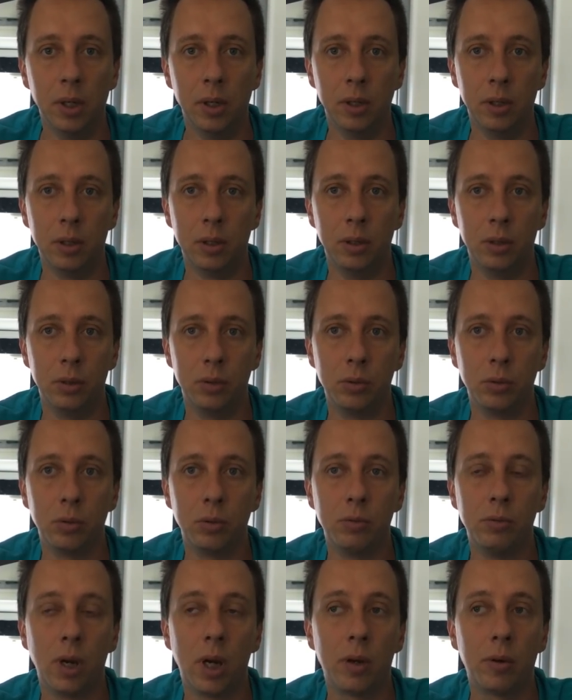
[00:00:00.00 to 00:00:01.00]
Euh,
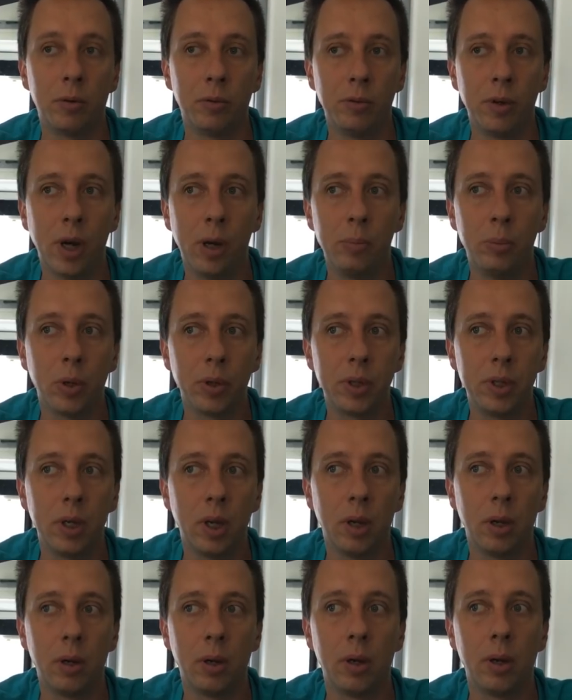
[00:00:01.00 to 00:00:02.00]
donc voilà, on va apporter
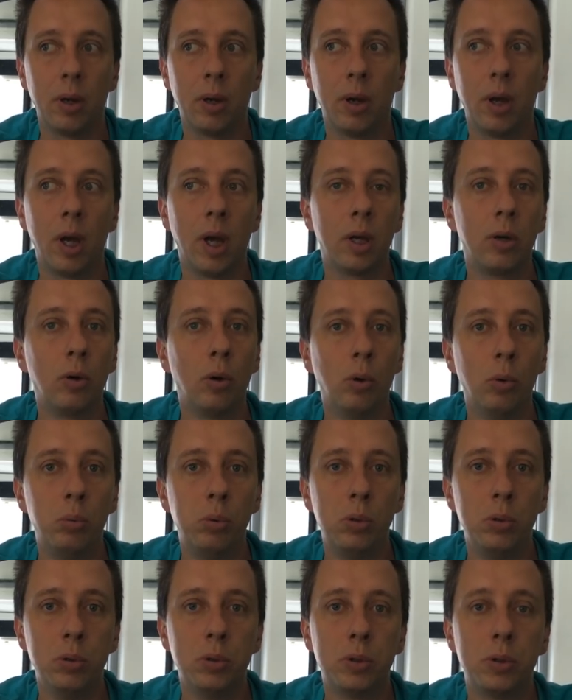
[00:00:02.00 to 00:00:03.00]
un, gros
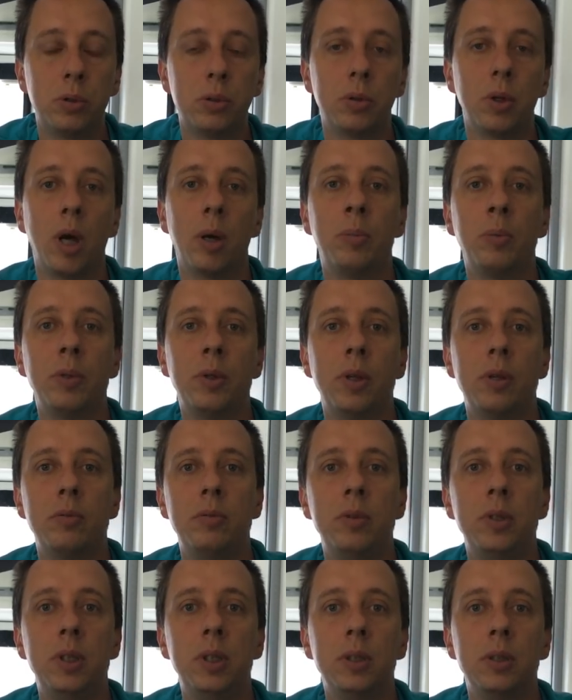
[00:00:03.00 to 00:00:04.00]
plus à mon
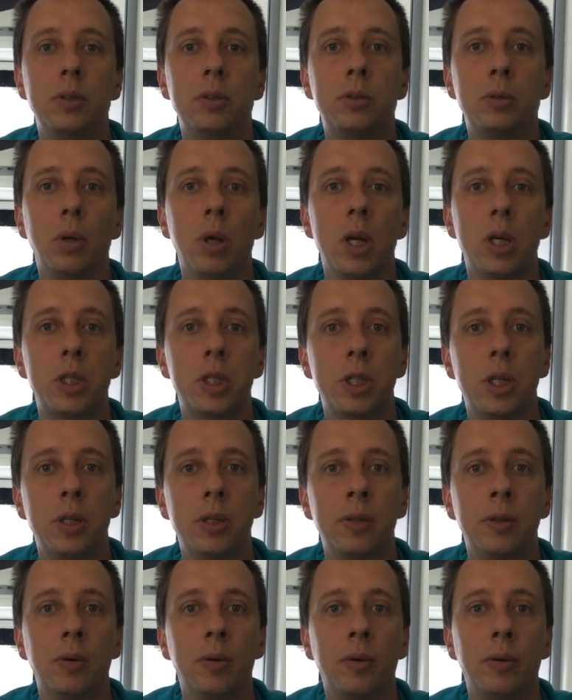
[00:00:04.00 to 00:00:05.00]
avis sur la
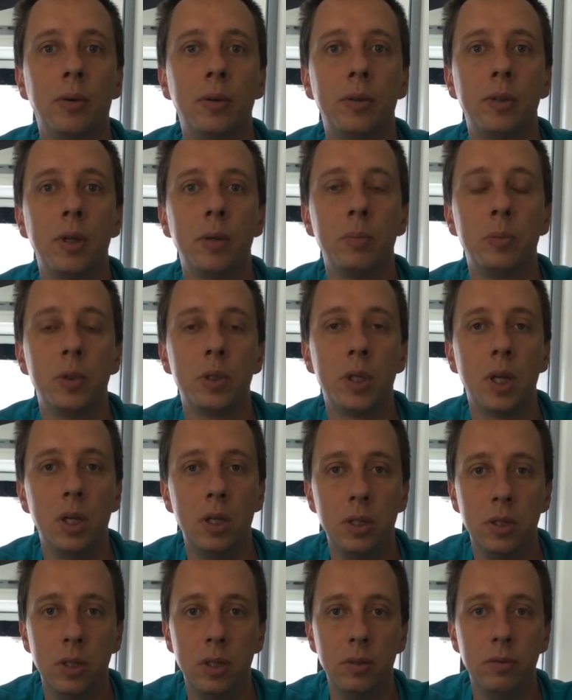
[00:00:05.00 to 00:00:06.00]
chaîne en termes de
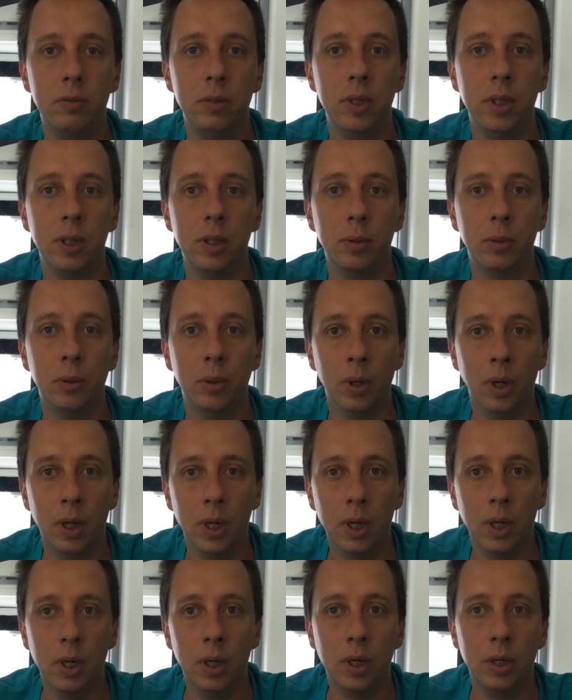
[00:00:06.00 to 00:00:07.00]
qualité de vidéo,
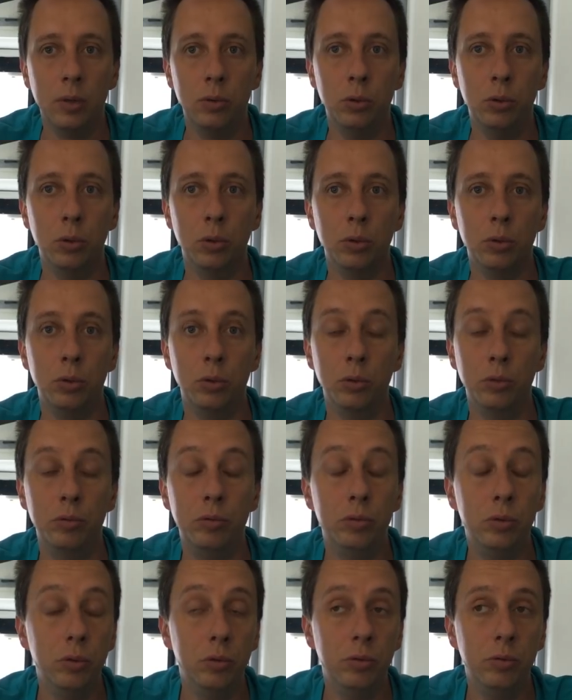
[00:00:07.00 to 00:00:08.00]
de,
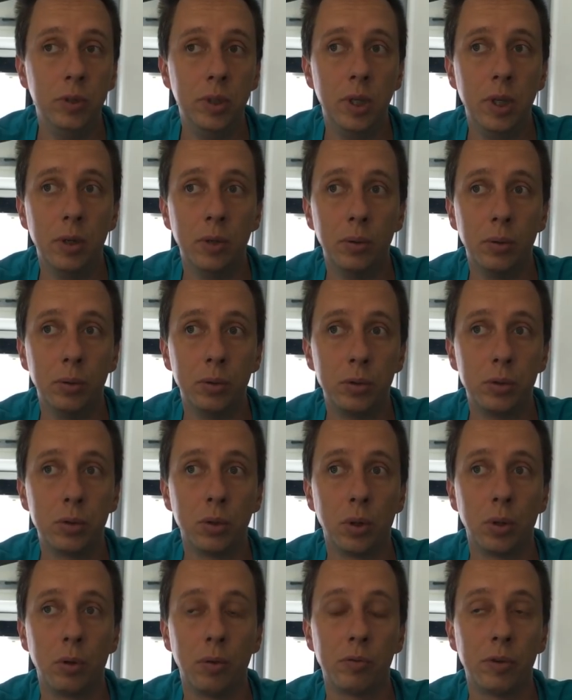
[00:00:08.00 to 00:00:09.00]
vue de vidéo,
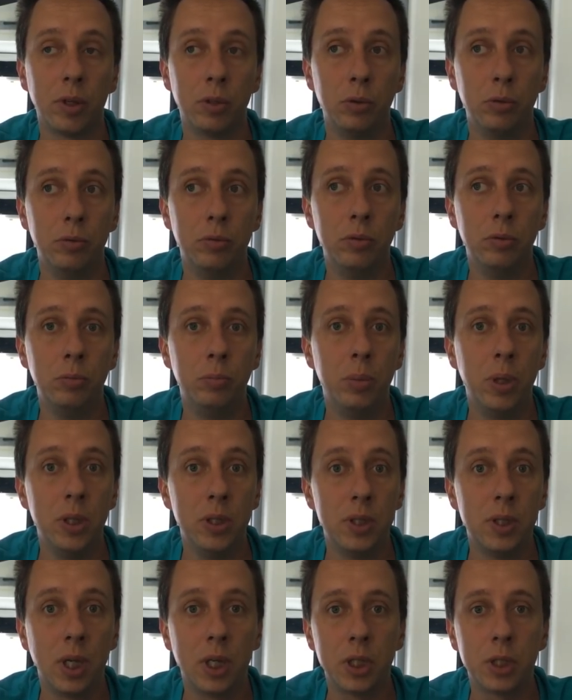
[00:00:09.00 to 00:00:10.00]
sur, enfin de vue de
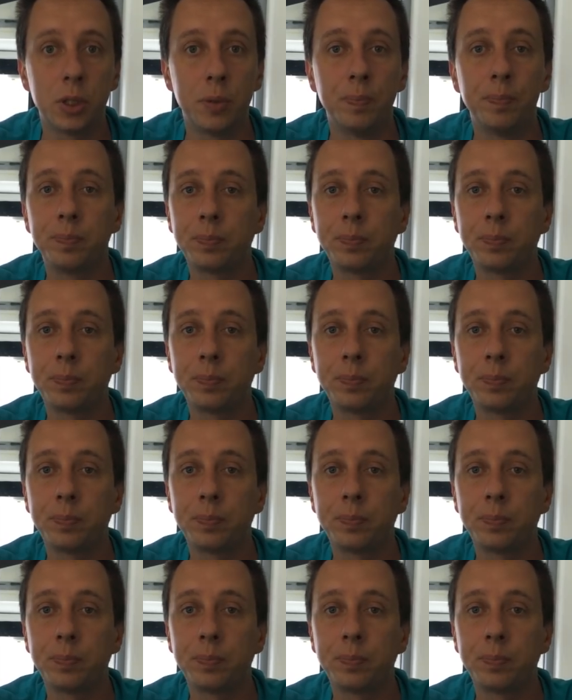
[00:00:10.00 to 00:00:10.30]
paysage